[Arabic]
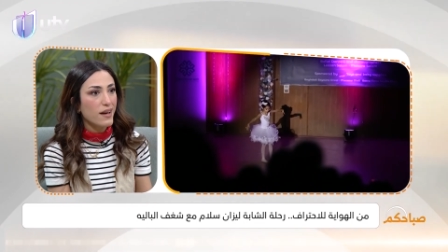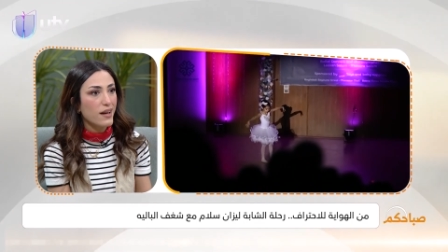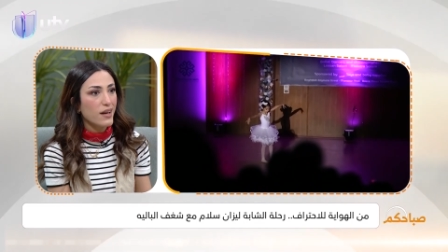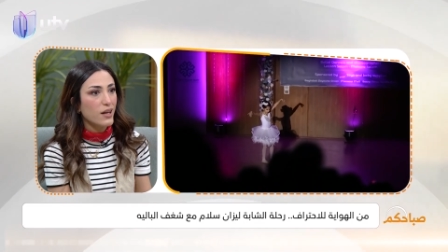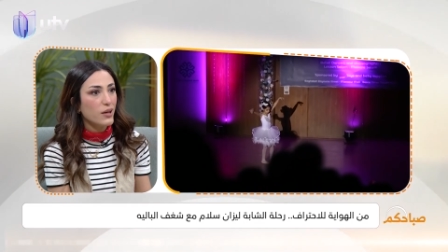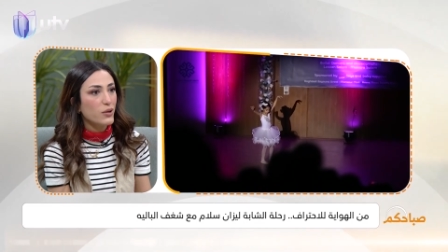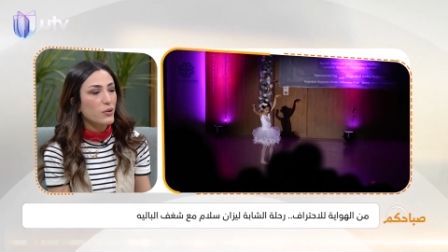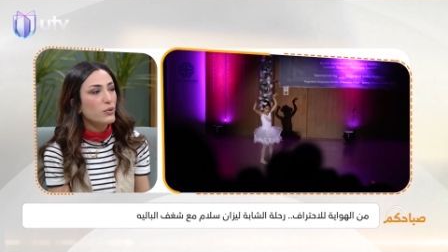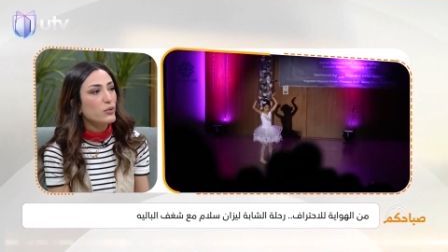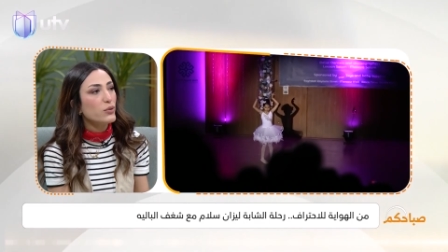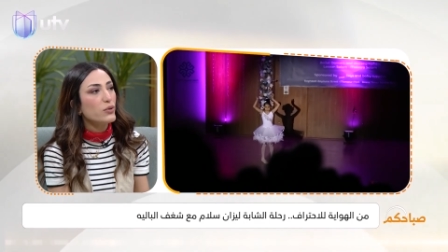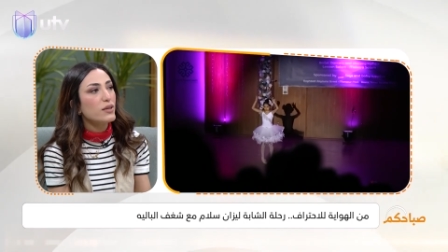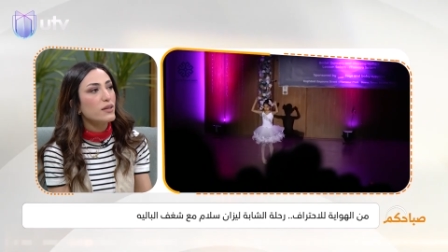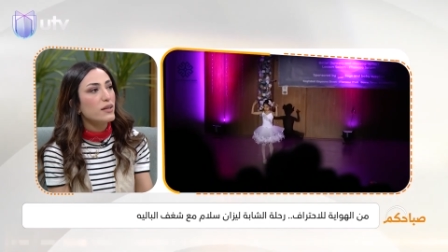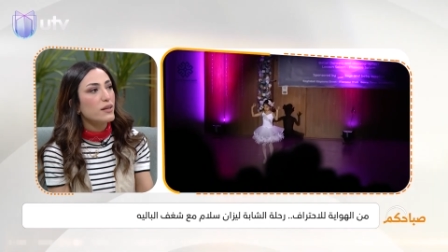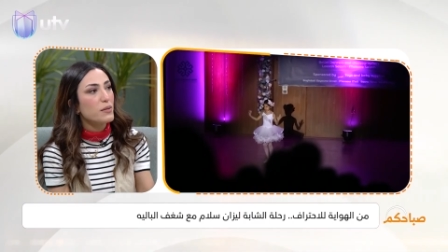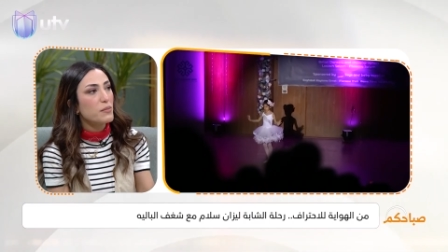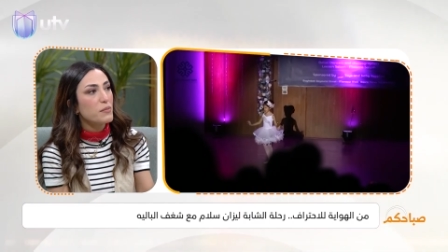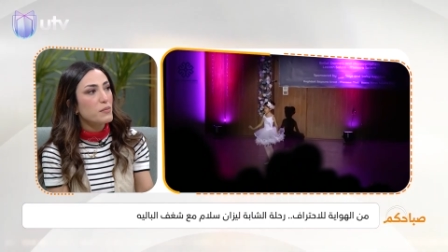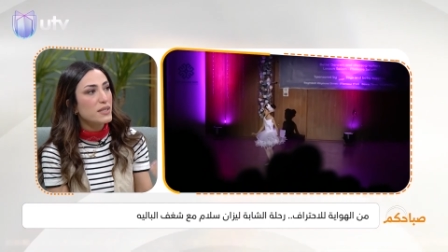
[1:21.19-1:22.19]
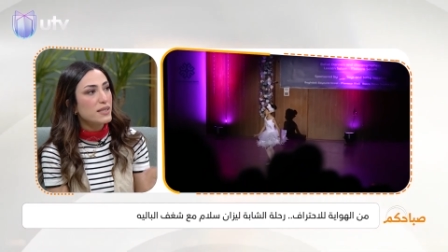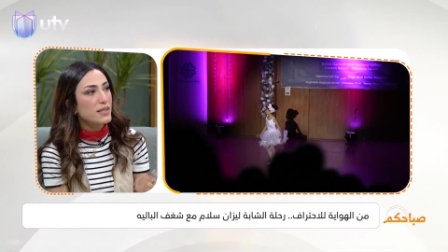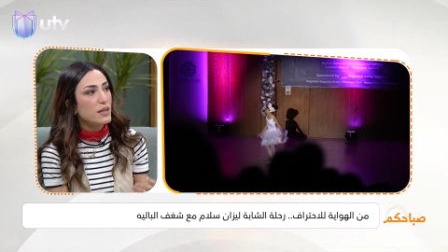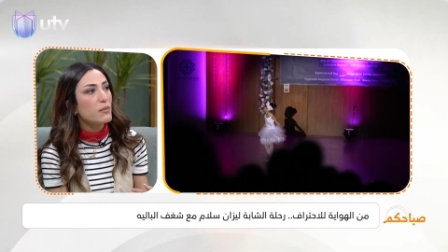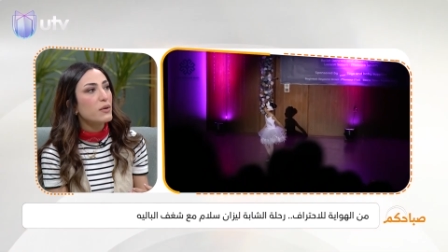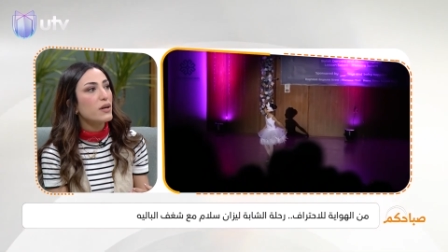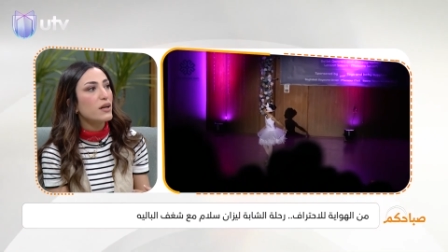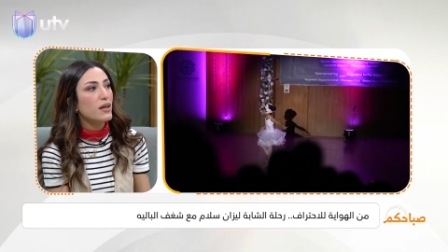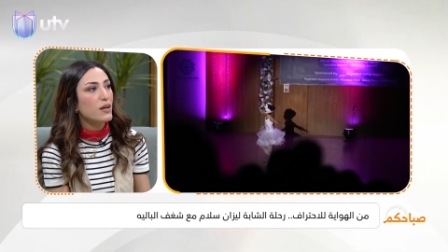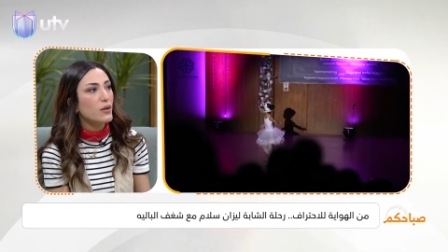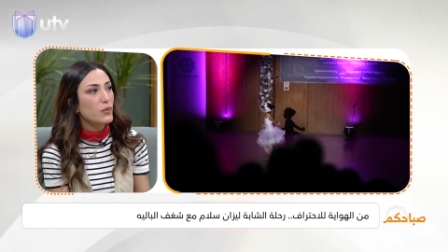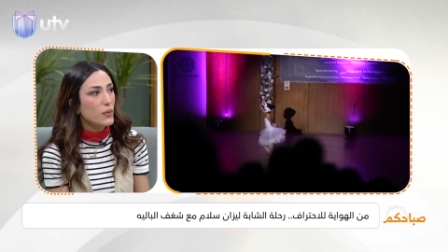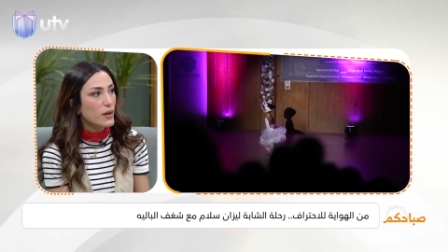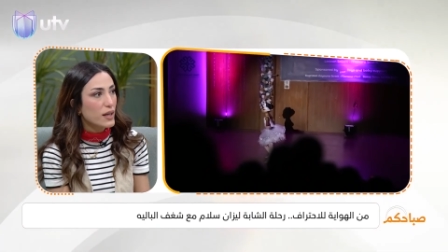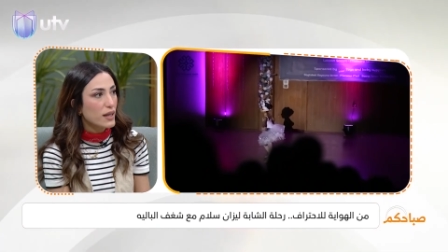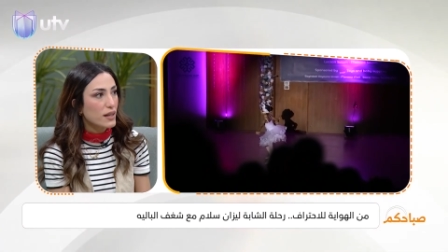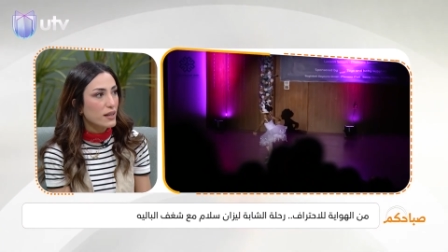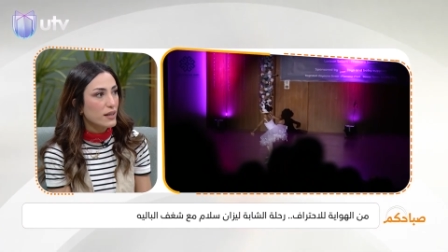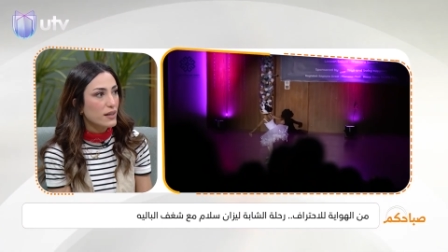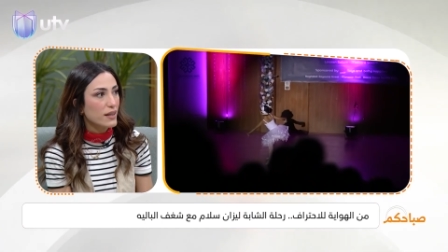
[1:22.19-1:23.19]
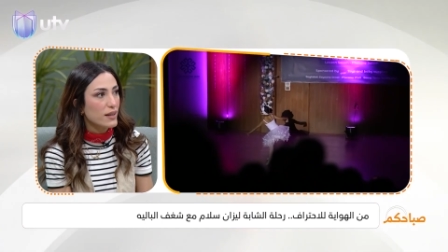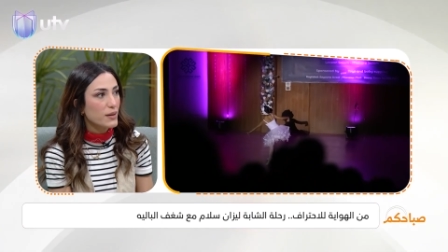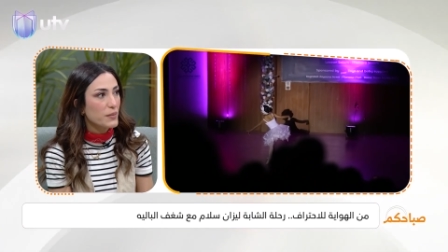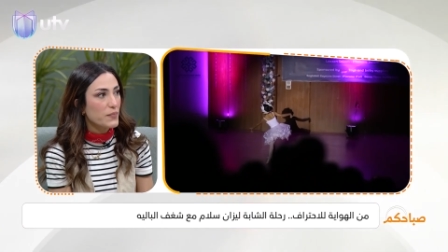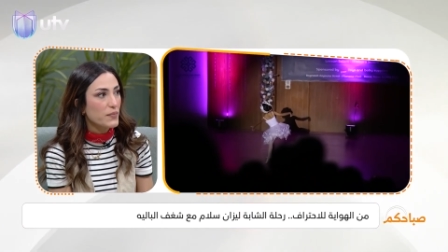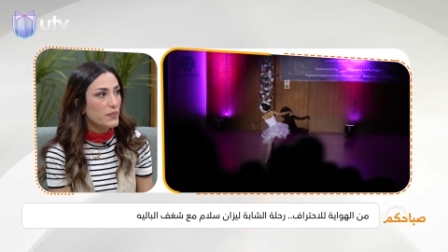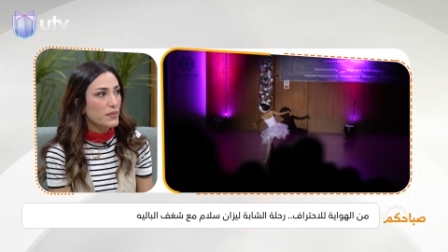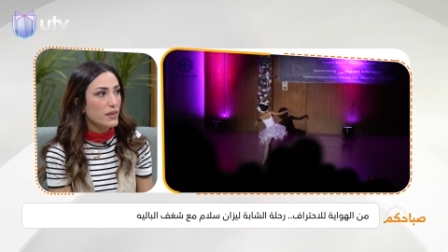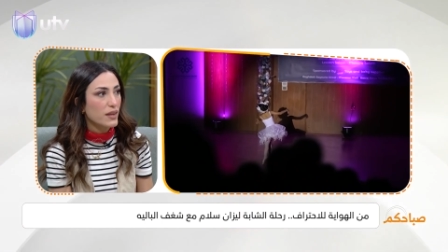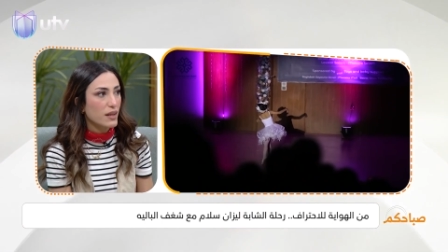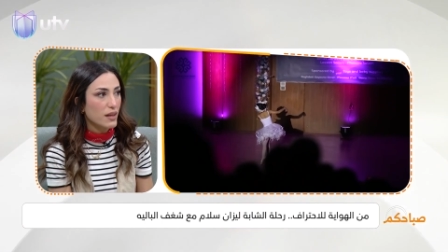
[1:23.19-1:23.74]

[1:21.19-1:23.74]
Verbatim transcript: يكونون مستمرين وياي جدا